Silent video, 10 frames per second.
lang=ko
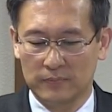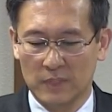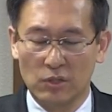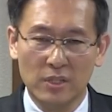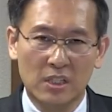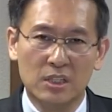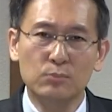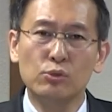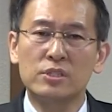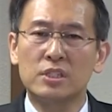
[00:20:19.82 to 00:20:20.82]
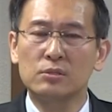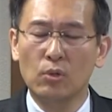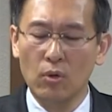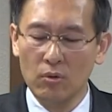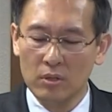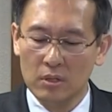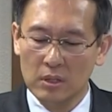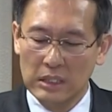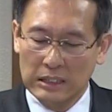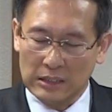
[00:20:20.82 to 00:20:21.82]
그런데 그 물질도
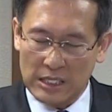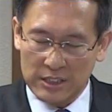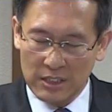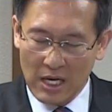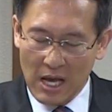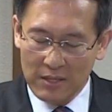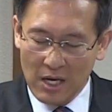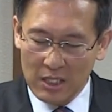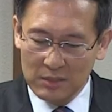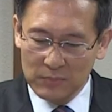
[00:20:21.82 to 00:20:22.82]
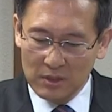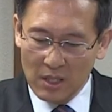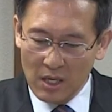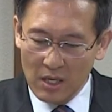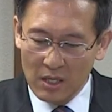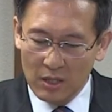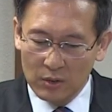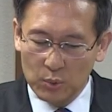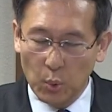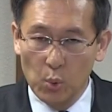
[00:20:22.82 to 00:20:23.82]
다시 하나님께
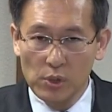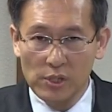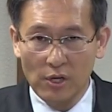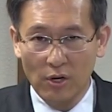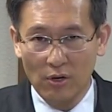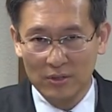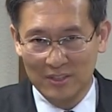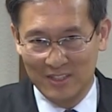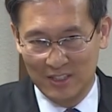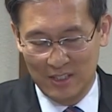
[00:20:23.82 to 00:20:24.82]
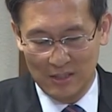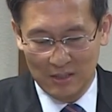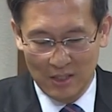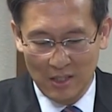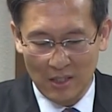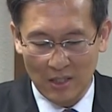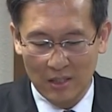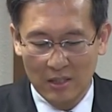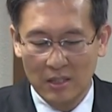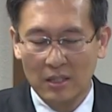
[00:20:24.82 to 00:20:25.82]
돌려드릴 때
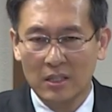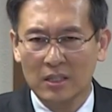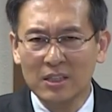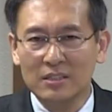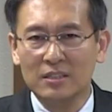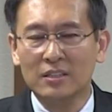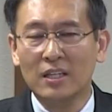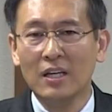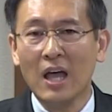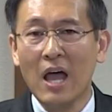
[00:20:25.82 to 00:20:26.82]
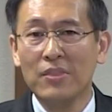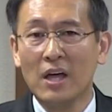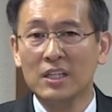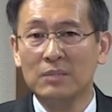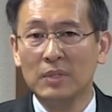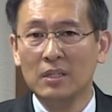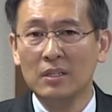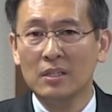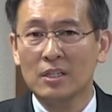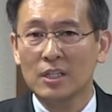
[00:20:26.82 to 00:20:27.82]
그때
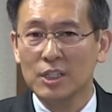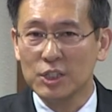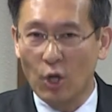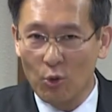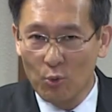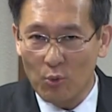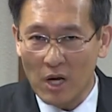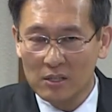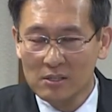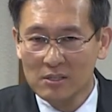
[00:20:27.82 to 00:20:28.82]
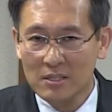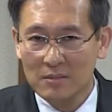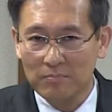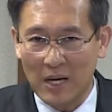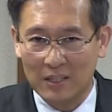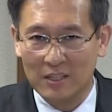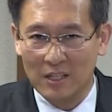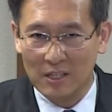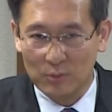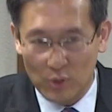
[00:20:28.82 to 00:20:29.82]
하나님이 영광을
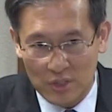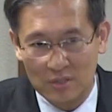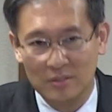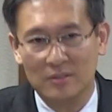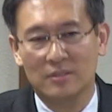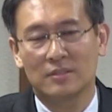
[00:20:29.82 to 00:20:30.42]
받게 되시는 거예요.